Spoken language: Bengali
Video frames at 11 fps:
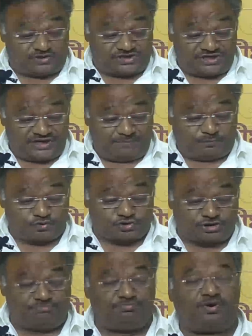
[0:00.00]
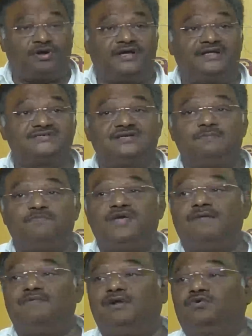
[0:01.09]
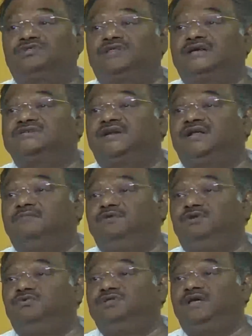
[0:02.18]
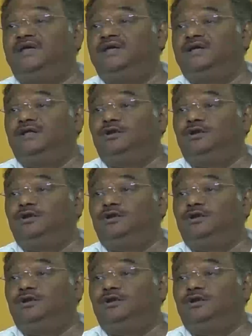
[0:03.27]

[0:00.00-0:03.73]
যিনি পশ্চিমবঙ্গে সিপিএমের অত্যাচারের বিরুদ্ধে